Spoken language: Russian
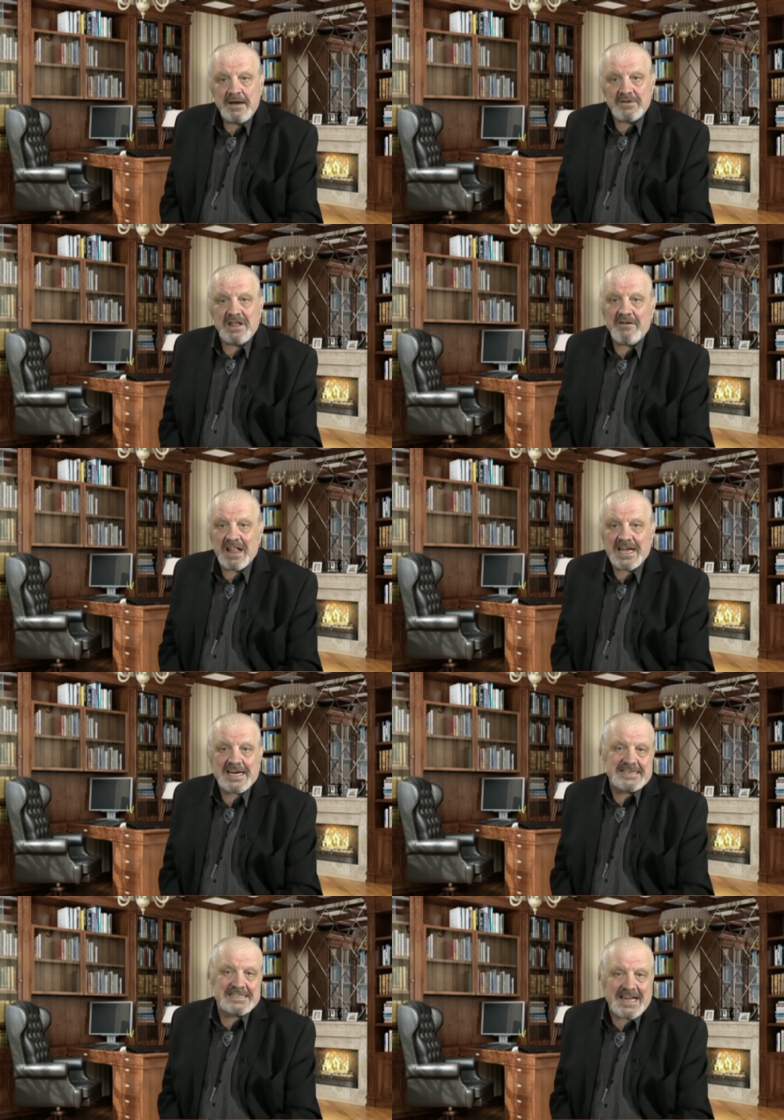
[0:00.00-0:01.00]
Вы
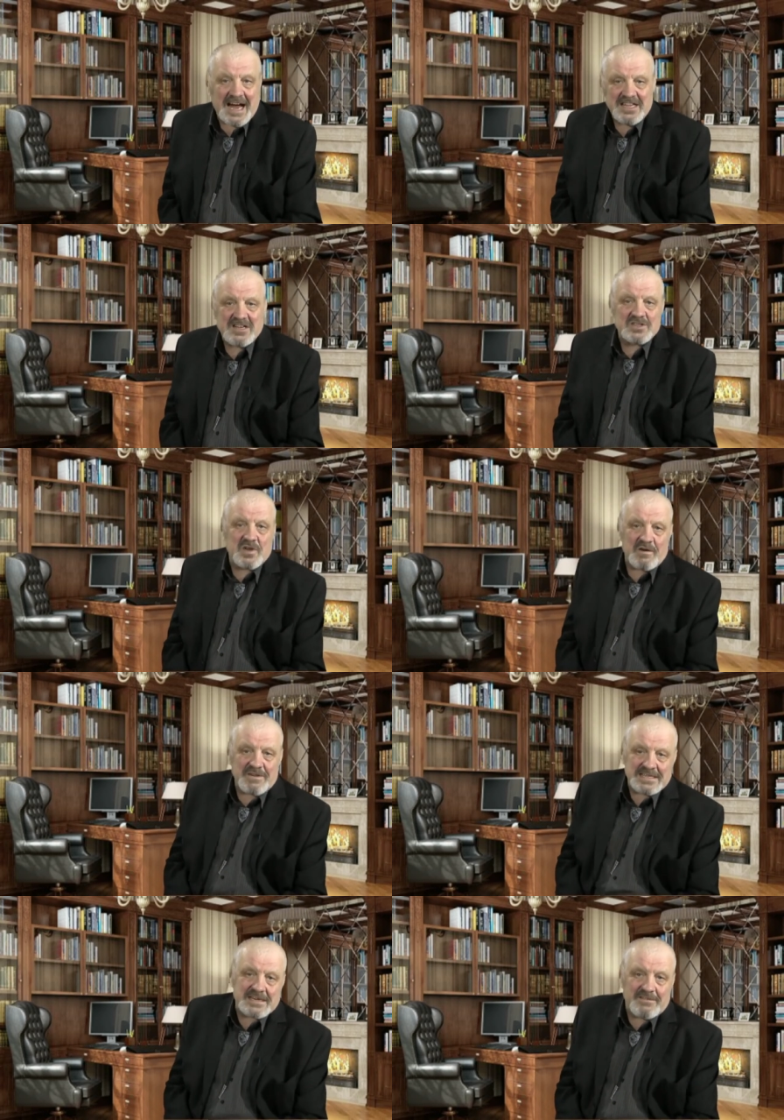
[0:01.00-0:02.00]
наверняка знаете, что о
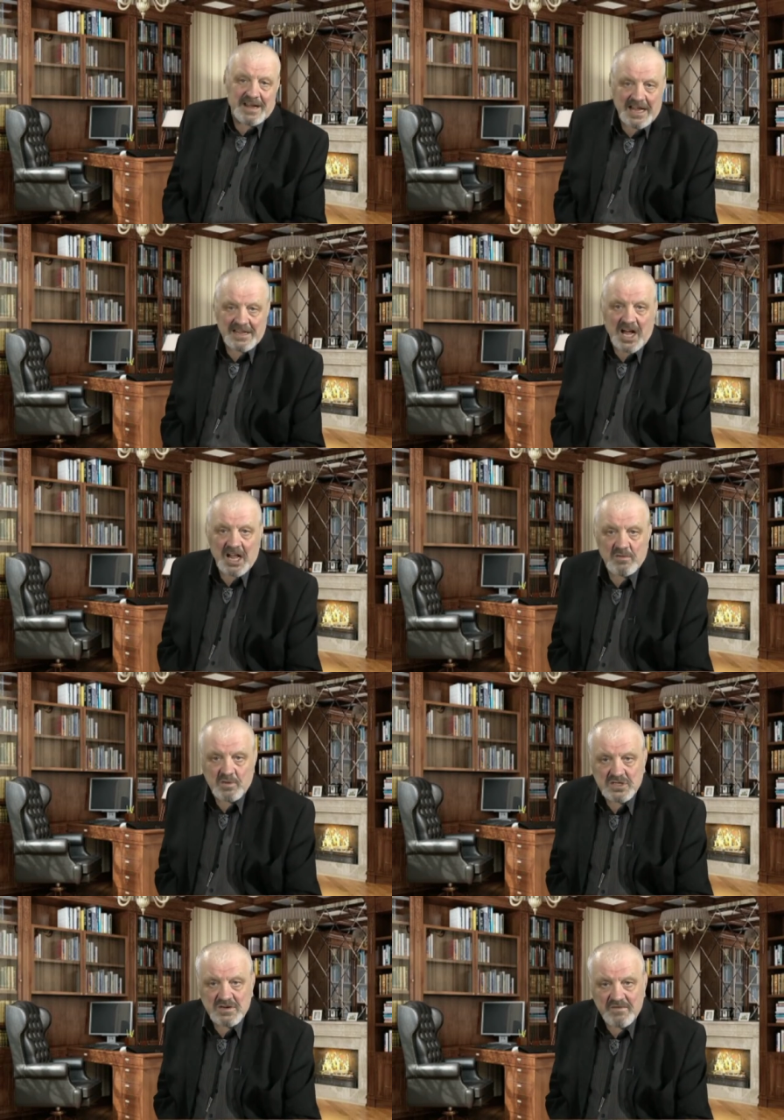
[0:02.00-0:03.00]
вас говорят
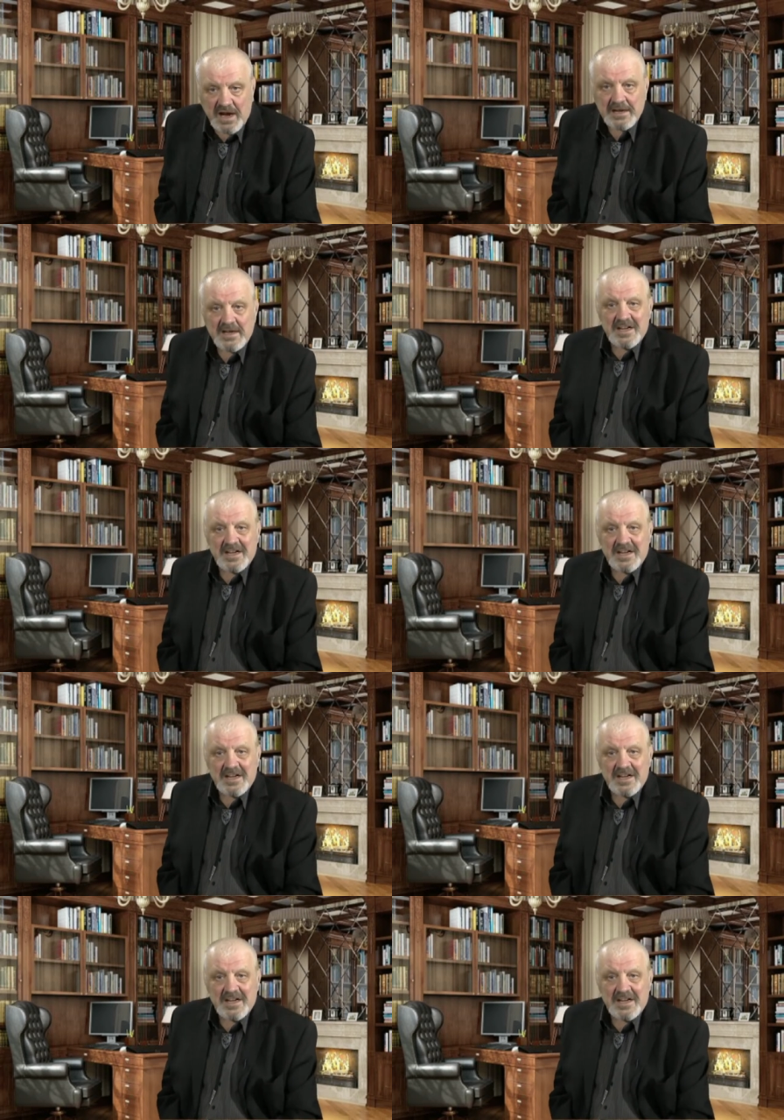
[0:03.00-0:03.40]
хорошего.